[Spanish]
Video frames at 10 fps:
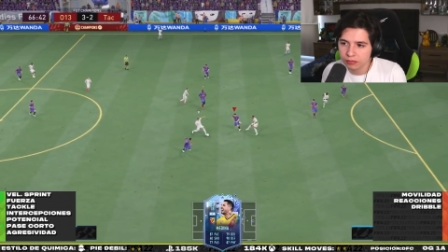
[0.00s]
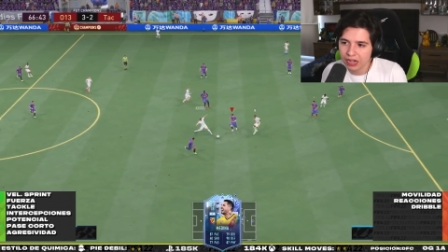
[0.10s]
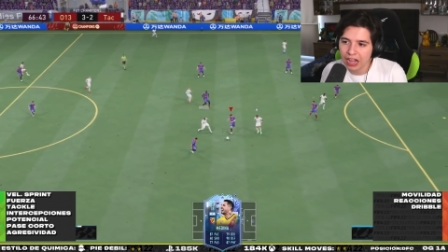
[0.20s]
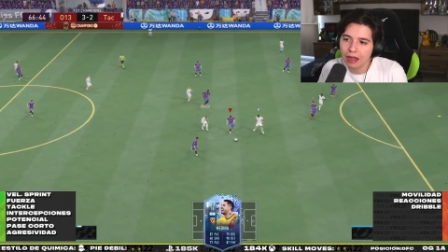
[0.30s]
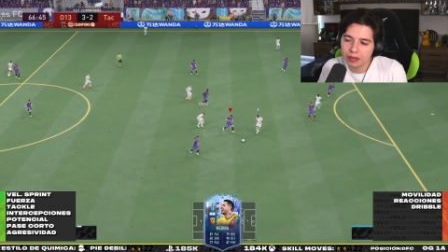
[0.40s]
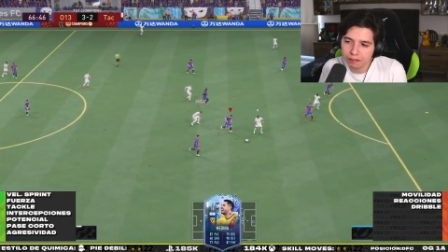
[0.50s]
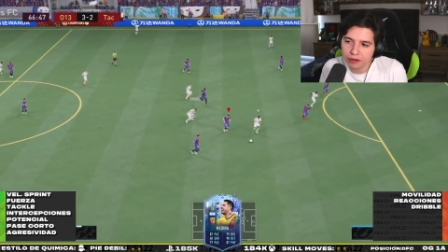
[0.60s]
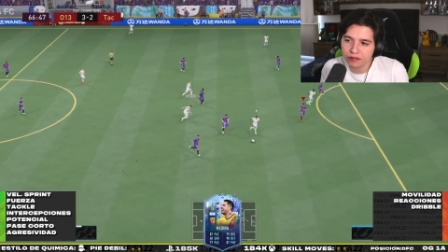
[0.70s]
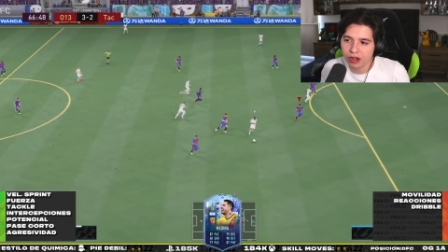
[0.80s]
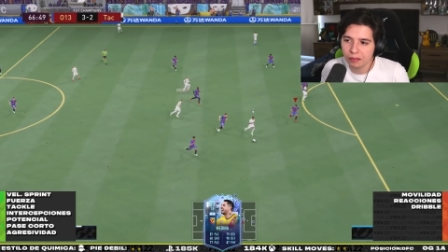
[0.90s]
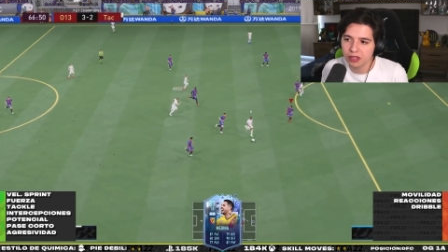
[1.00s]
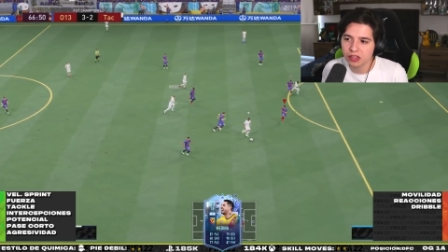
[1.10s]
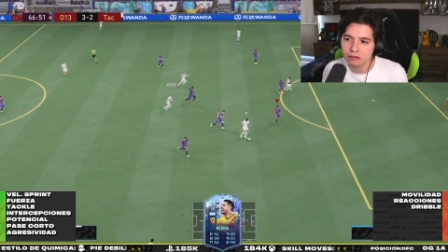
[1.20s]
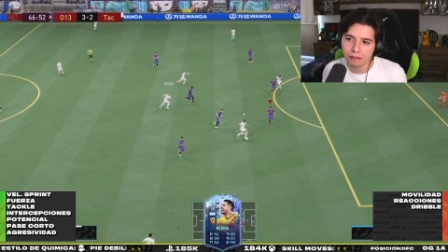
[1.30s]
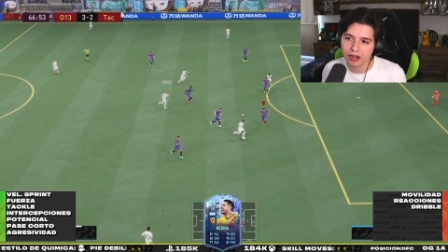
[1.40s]
a mí personalmente
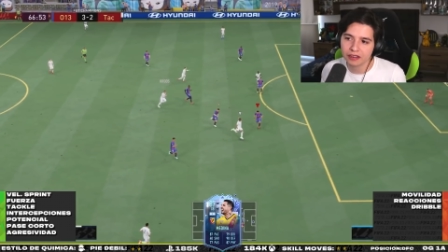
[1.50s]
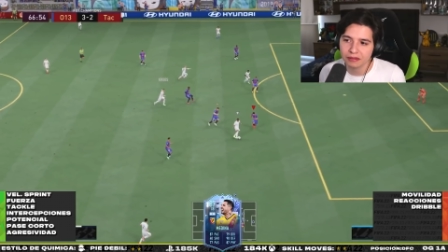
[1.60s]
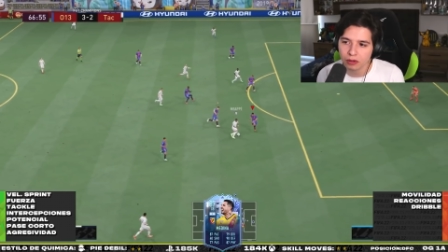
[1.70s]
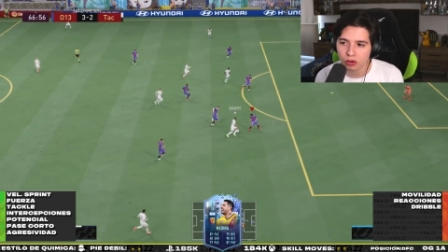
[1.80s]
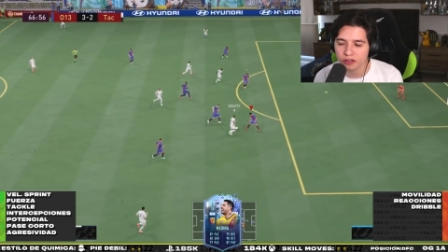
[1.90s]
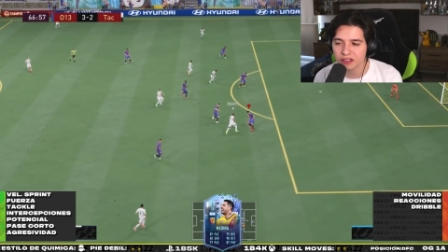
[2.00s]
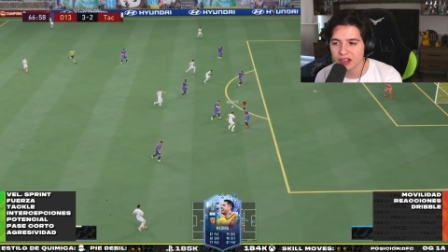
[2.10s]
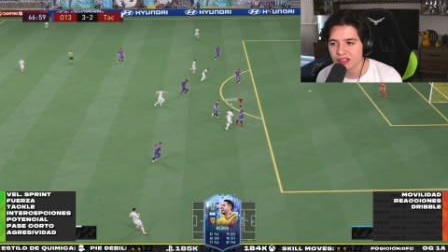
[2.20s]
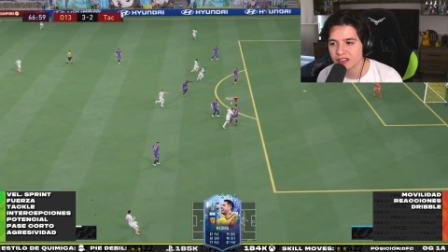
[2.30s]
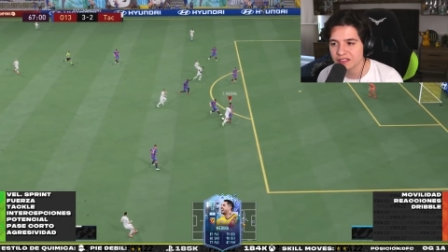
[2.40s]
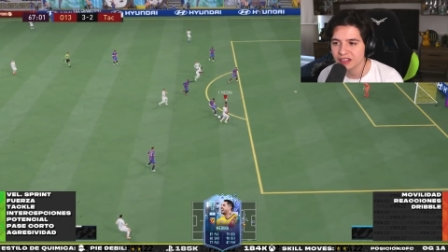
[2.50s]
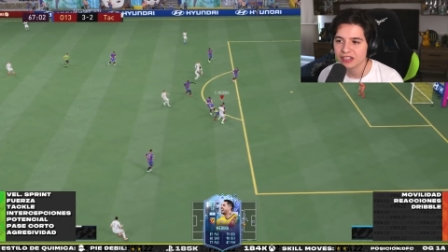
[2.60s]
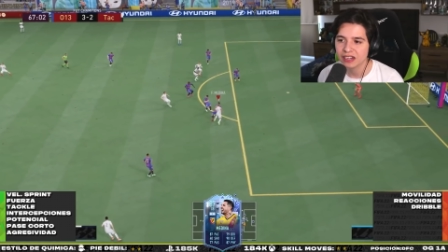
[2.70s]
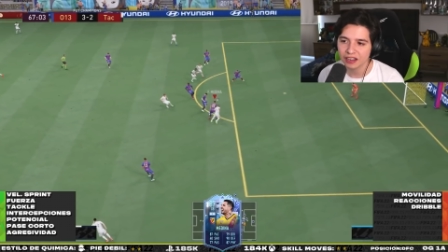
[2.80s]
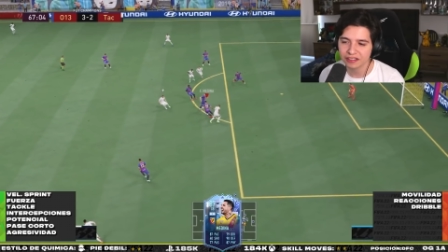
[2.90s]
me parecen mejores cartas
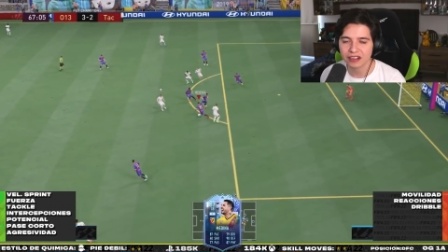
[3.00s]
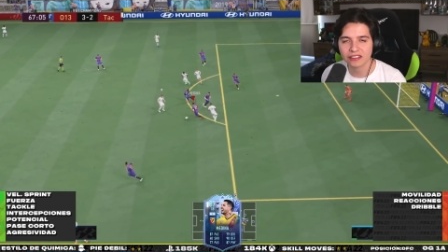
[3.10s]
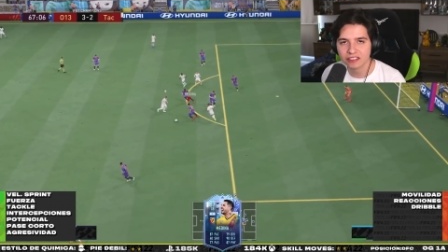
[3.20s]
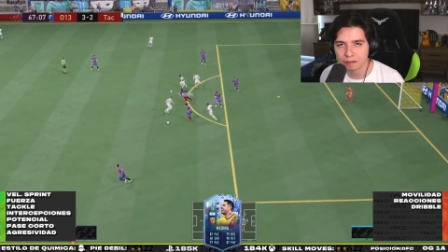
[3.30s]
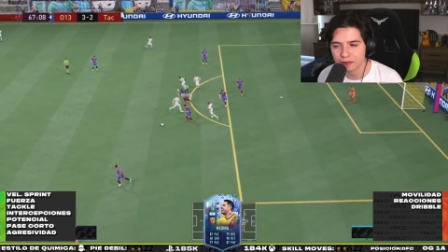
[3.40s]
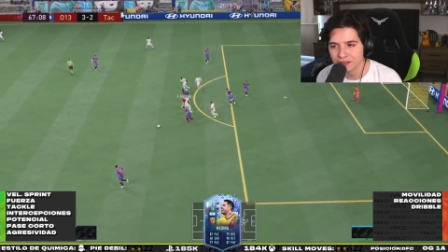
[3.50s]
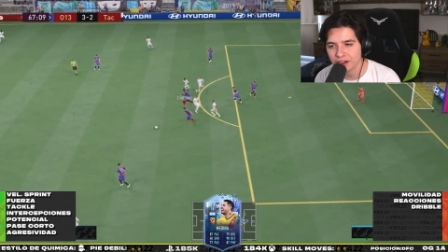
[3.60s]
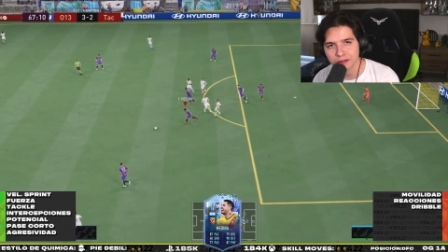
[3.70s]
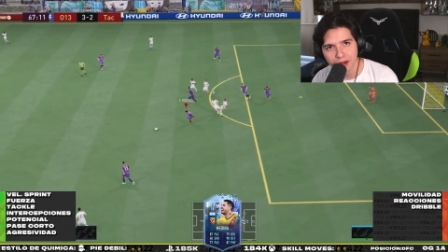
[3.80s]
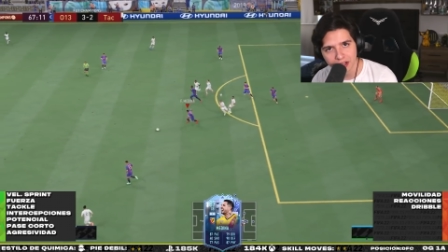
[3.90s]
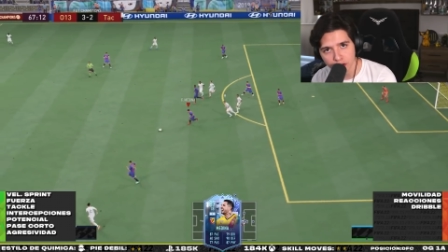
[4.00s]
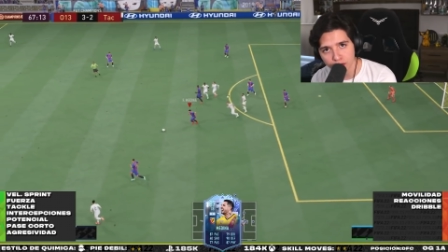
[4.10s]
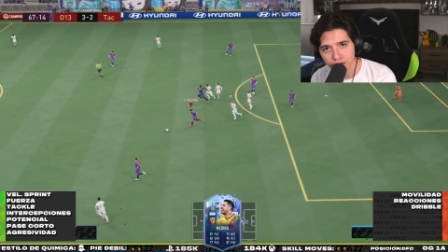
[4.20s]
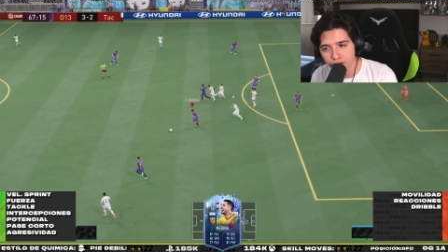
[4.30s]
las cartas especiales de Marquinhos.